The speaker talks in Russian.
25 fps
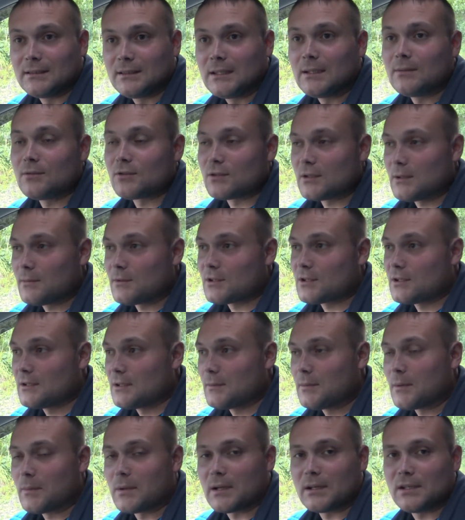Нам нужна
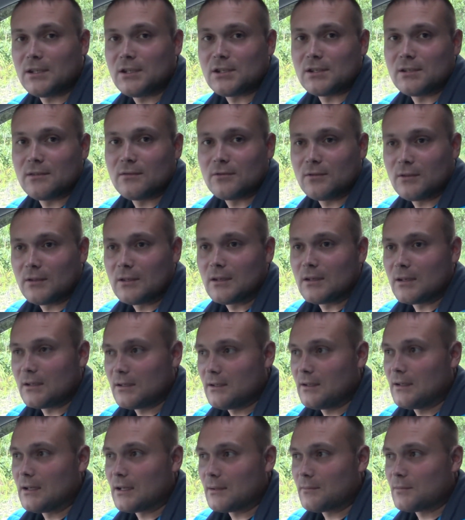машина попрактичнее. Все-таки
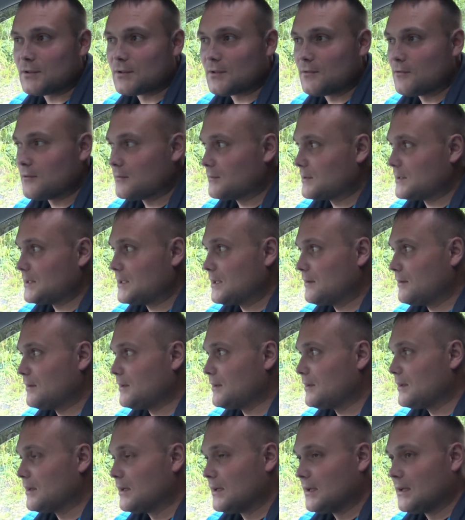как-никак мы живем на
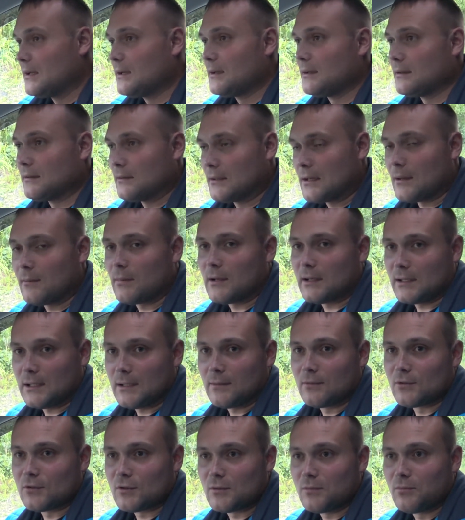севере, нам
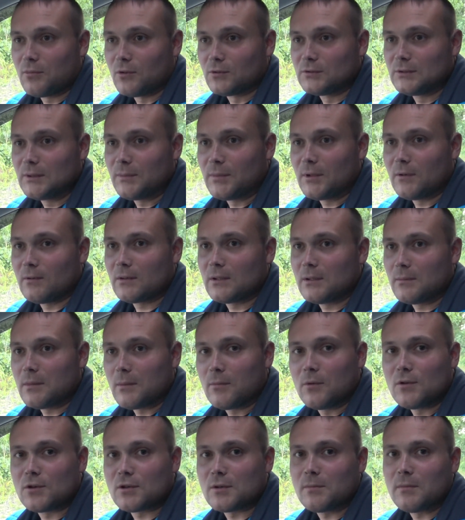хотя бы нужен полный привод и
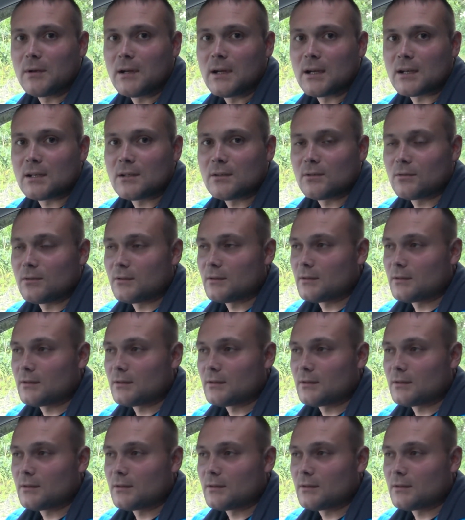побольше багажник.